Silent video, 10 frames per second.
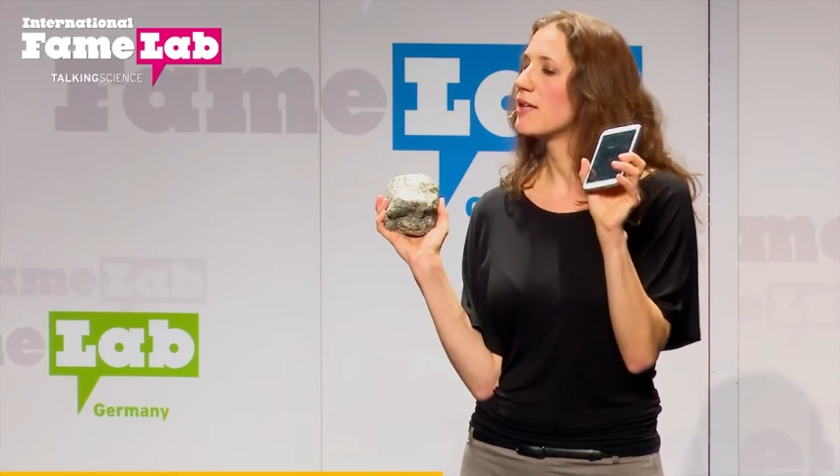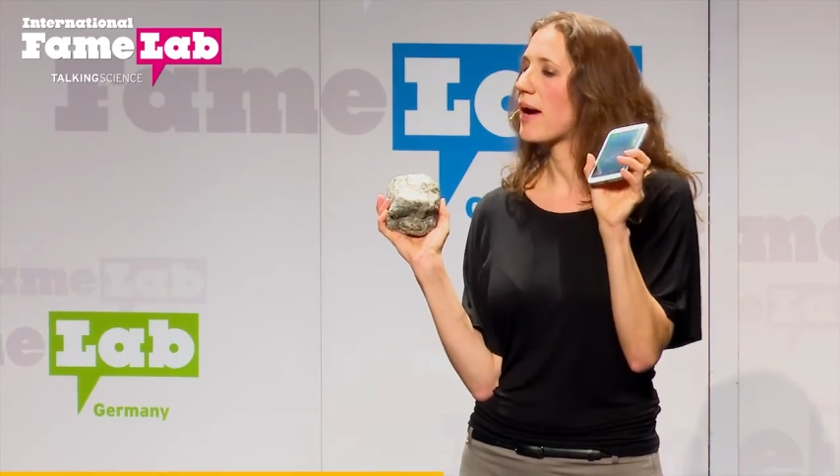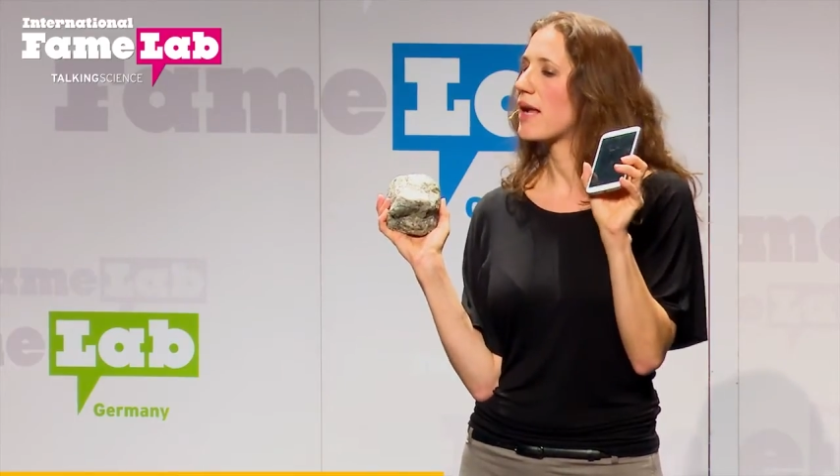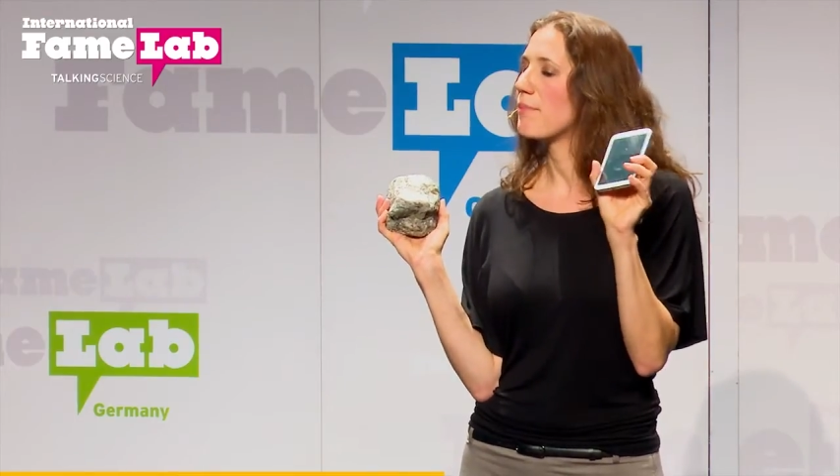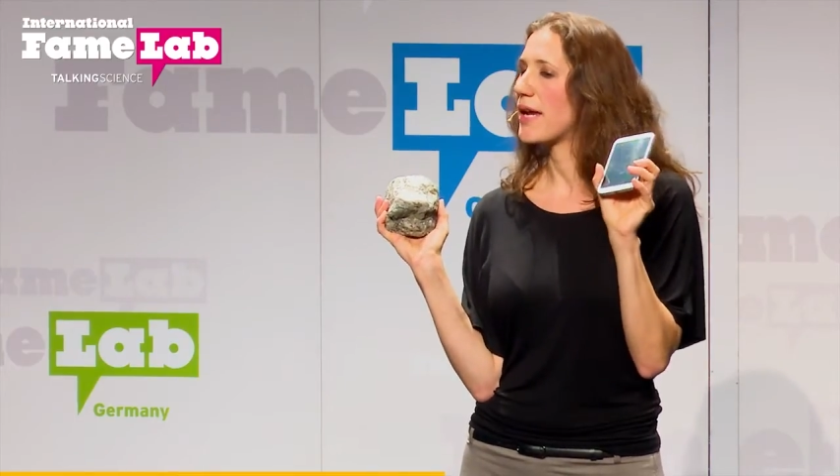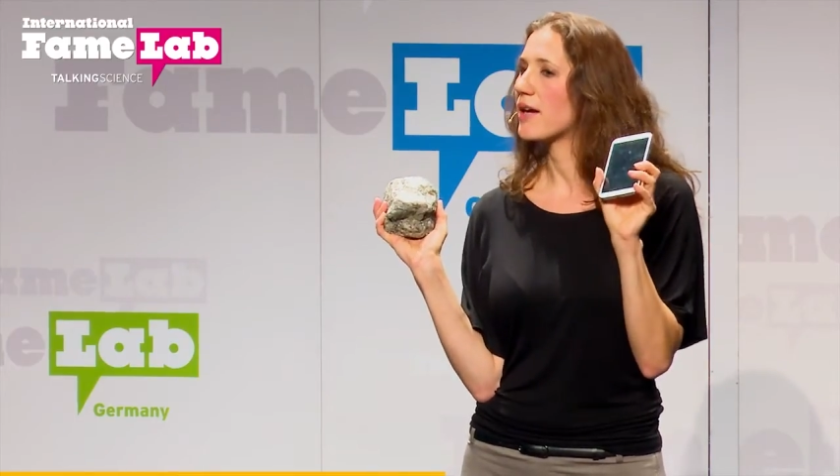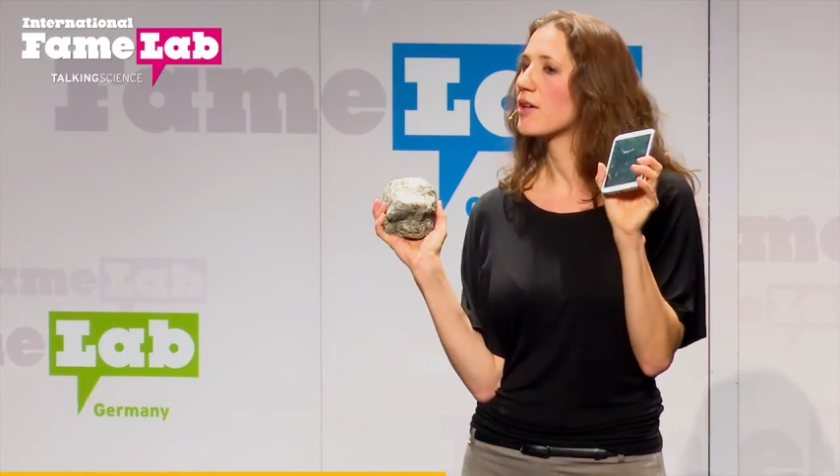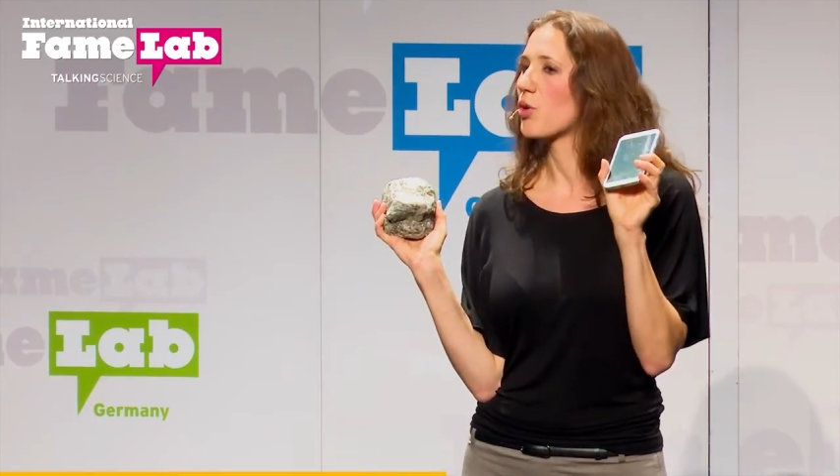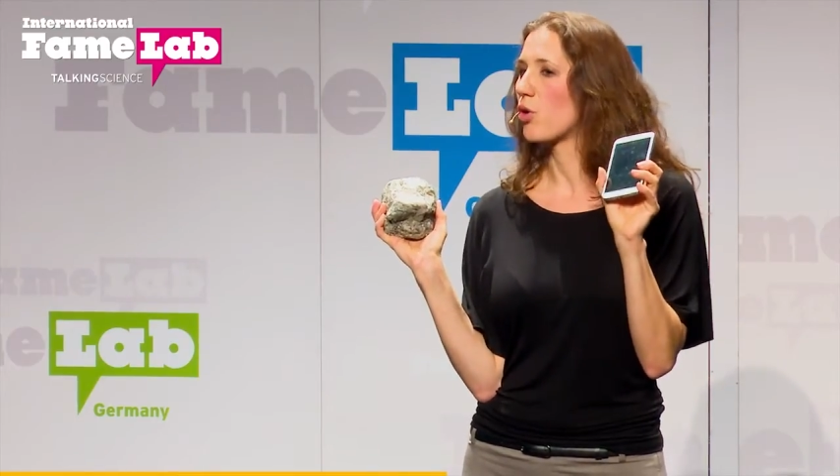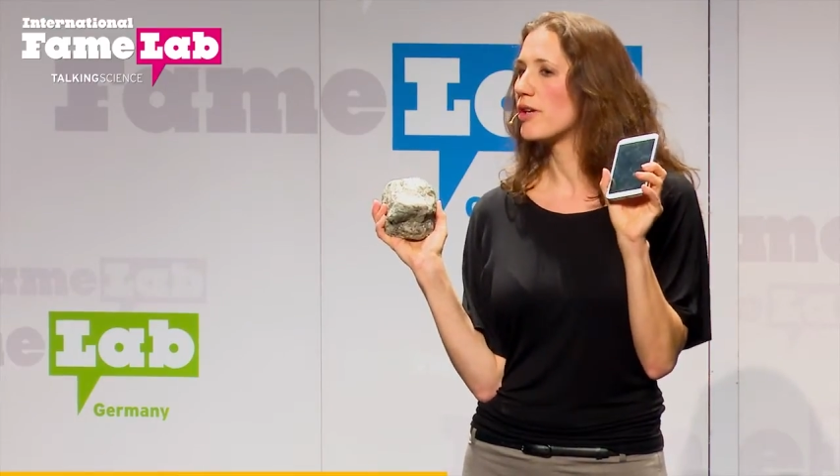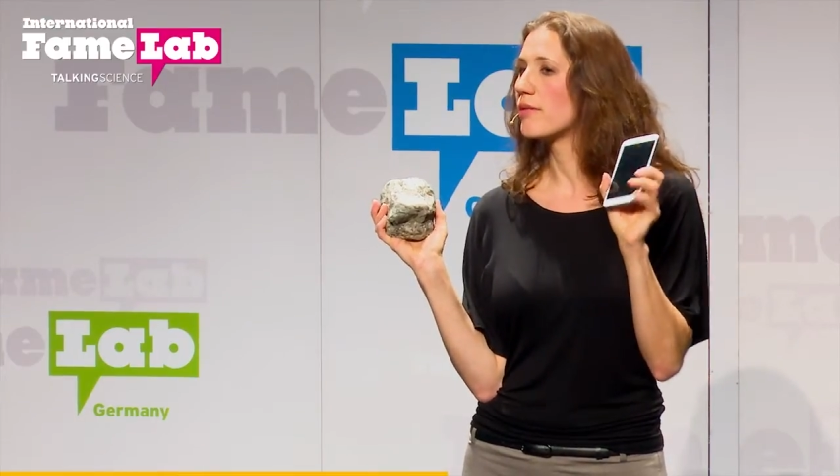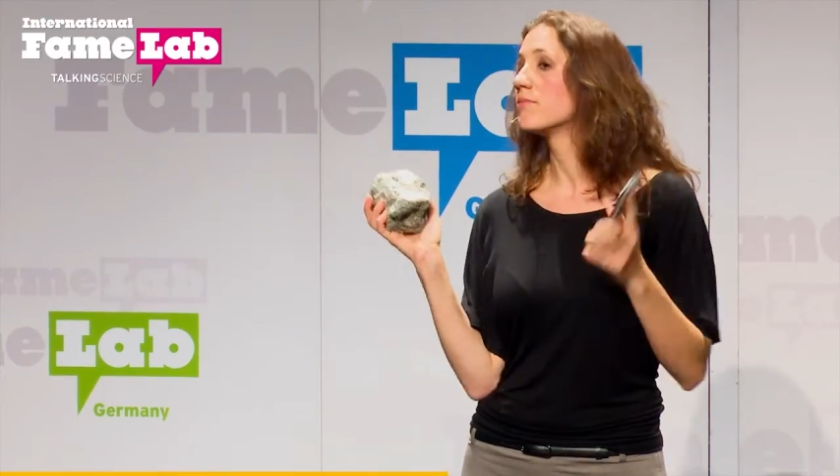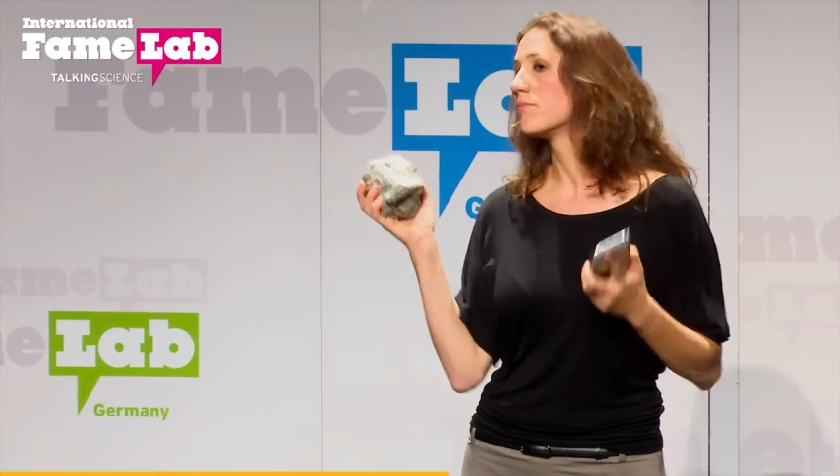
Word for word: mal mehr Gold